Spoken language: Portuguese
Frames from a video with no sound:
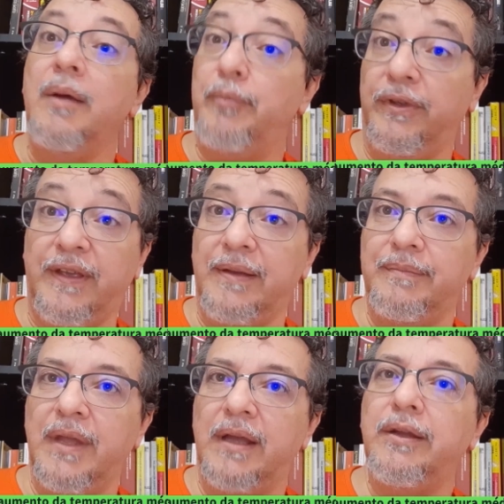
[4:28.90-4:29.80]
Pois
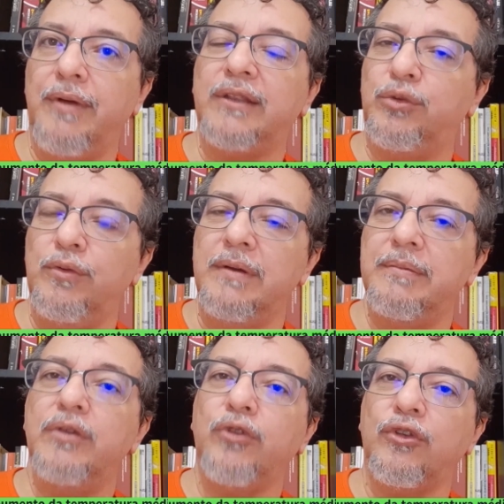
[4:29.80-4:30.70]
é, não é à
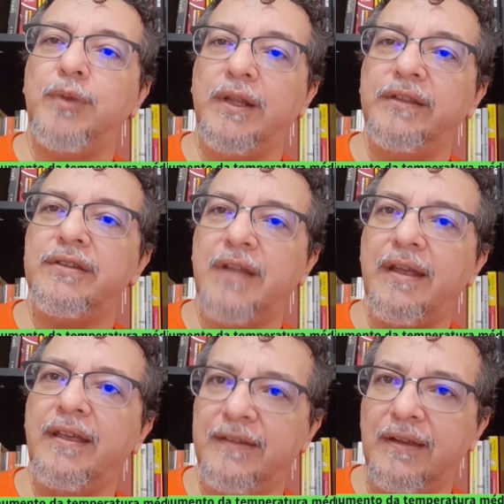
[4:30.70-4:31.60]
toa que o nosso planeta está
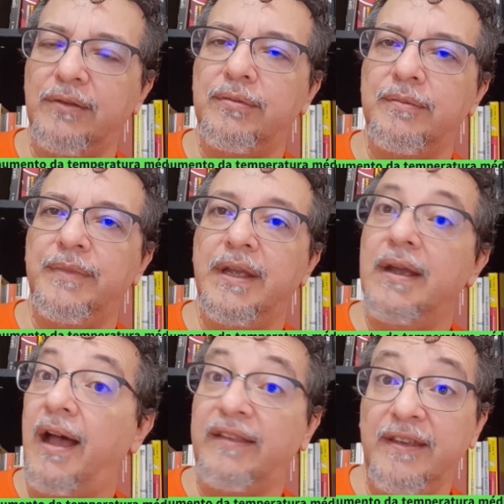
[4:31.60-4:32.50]
aquecendo.
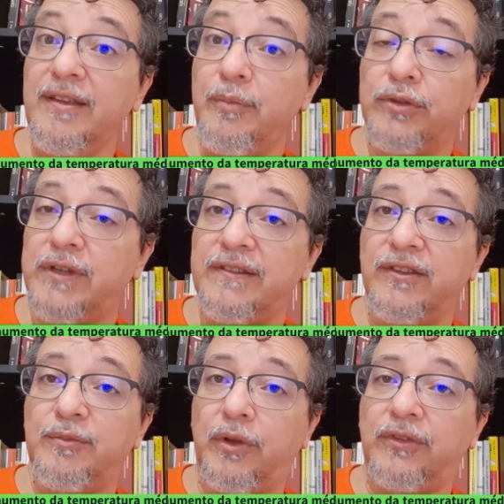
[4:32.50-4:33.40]
A ciência por trás
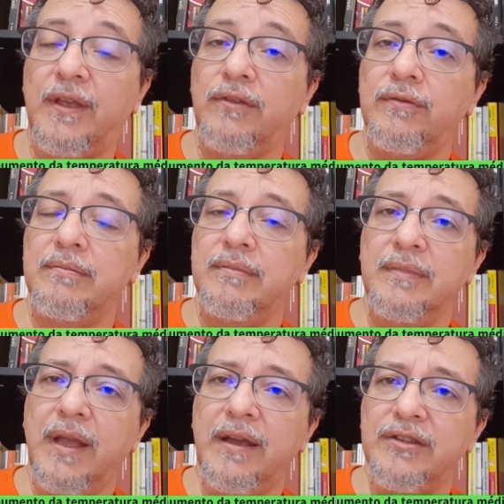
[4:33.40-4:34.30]
desse processo
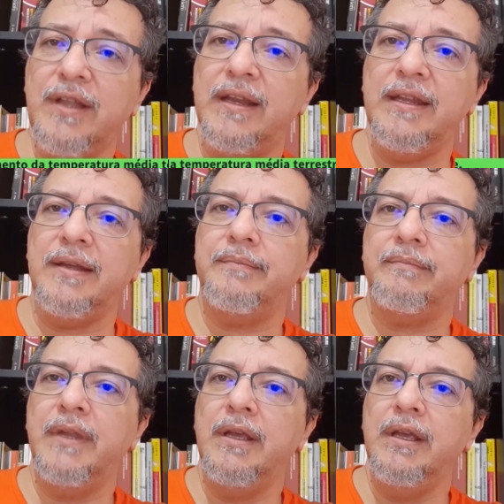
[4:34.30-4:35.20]
é cristalina.
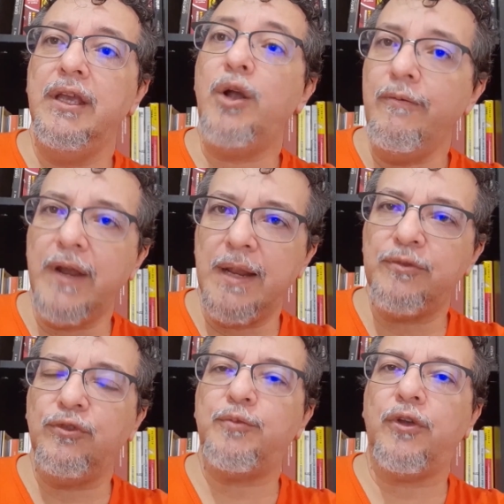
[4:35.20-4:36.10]
E como
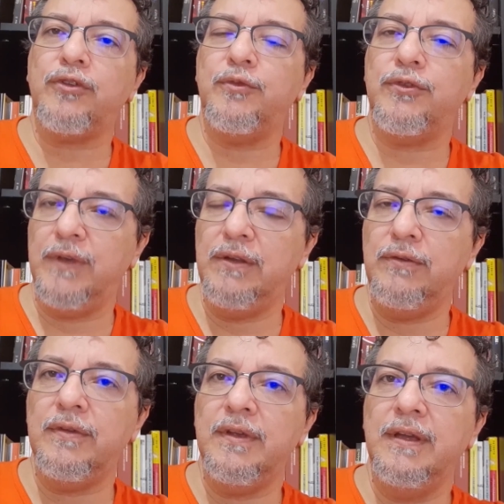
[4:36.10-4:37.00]
veremos nos próximos
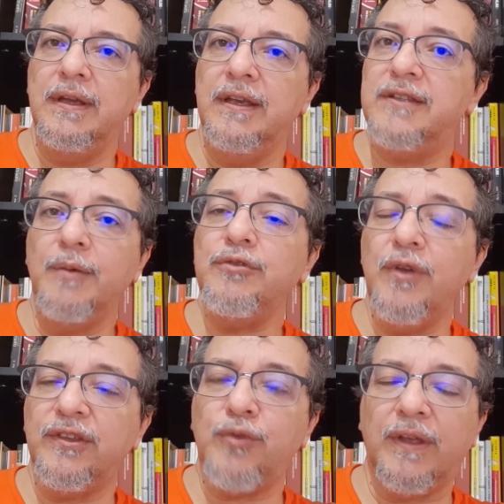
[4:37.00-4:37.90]
vídeos, estamos
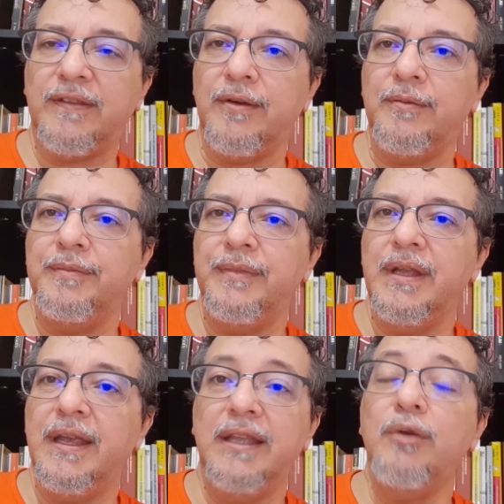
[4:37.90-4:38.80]
numa situação
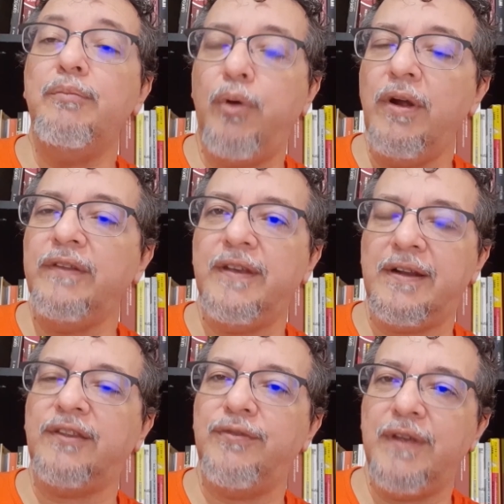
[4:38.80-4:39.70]
que não pode ser
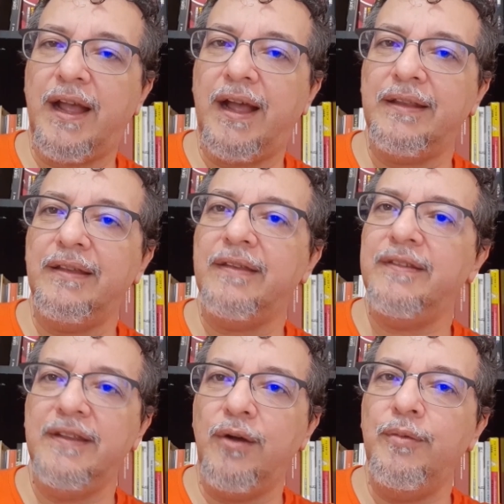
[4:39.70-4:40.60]
classificada
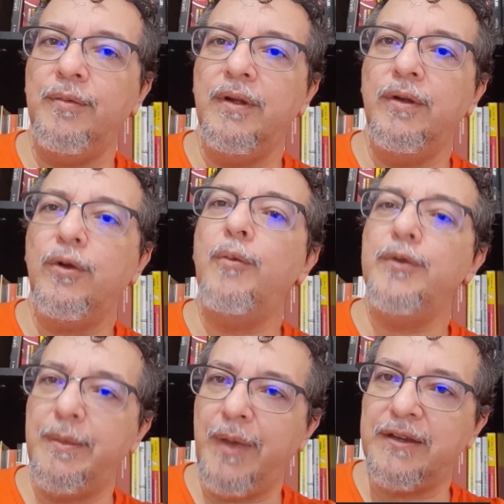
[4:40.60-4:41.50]
senão
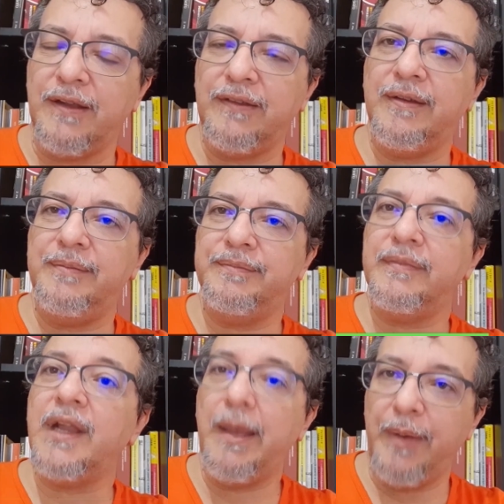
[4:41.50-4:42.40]
como de emergência
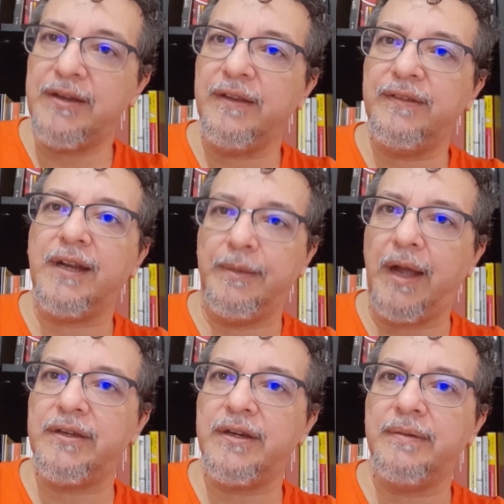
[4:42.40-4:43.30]
a emergência
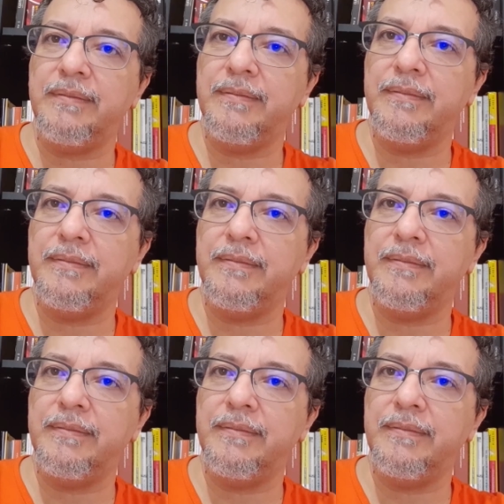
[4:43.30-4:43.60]
climática.